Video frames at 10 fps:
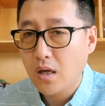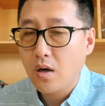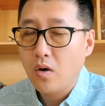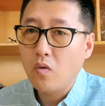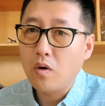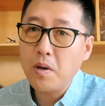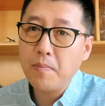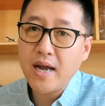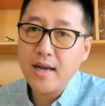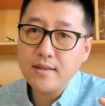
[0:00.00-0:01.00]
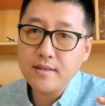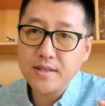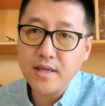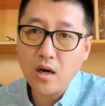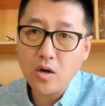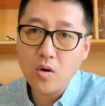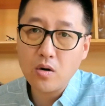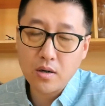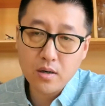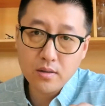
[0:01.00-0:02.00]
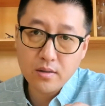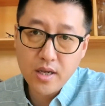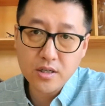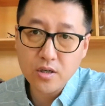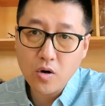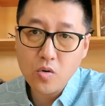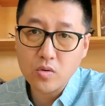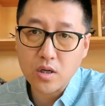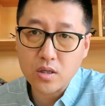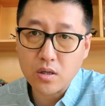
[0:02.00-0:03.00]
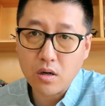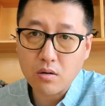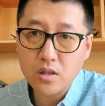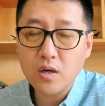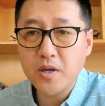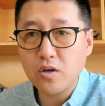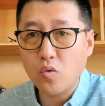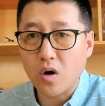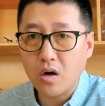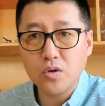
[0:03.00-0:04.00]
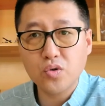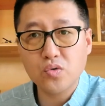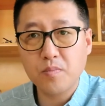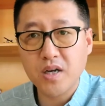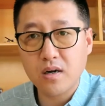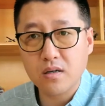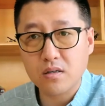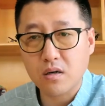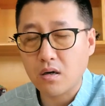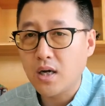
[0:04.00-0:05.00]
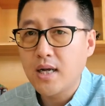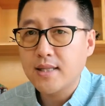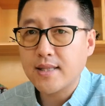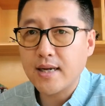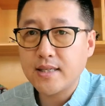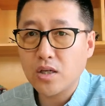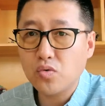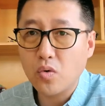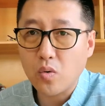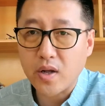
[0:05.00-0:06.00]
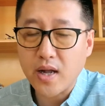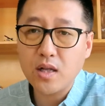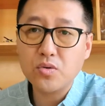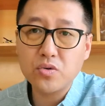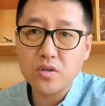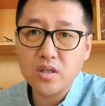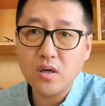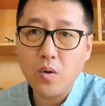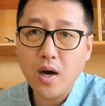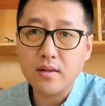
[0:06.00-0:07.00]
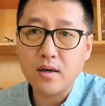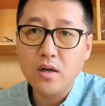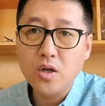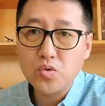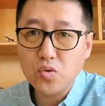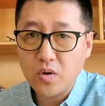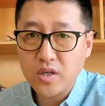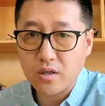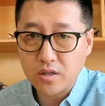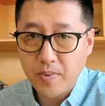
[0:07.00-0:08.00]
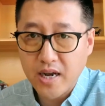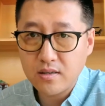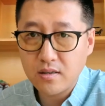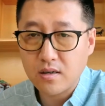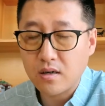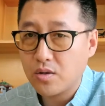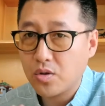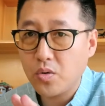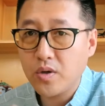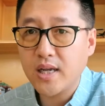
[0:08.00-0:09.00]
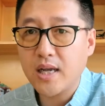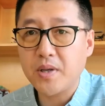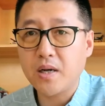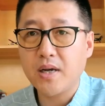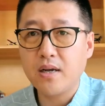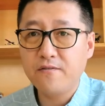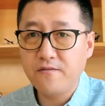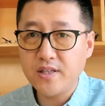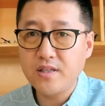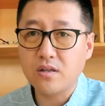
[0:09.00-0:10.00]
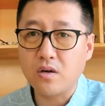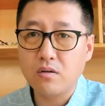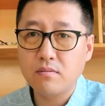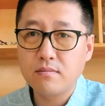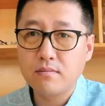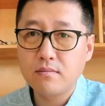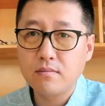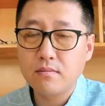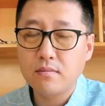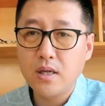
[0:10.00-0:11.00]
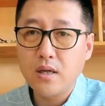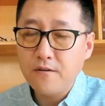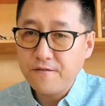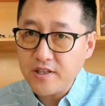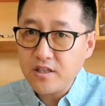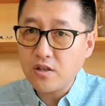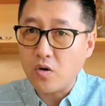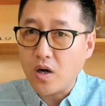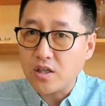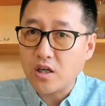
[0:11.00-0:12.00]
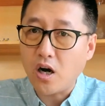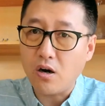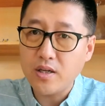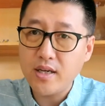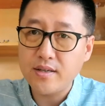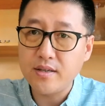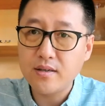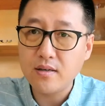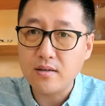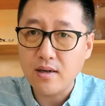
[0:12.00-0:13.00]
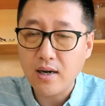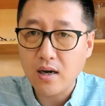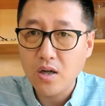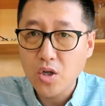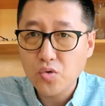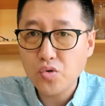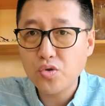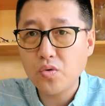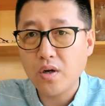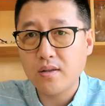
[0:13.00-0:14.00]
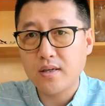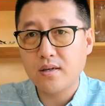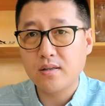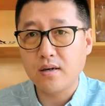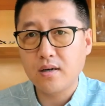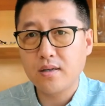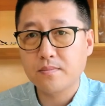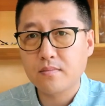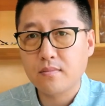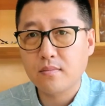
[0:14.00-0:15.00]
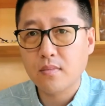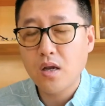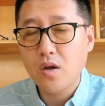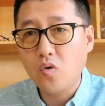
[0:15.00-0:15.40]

我们拍加购和电视购物的时候，特别是广告宣传片的时候，大家做过文案、做过策划的、做过影视拍摄的人，都应该明白分镜头。分镜头啊，是考验一个人啊最重要的一个能力。我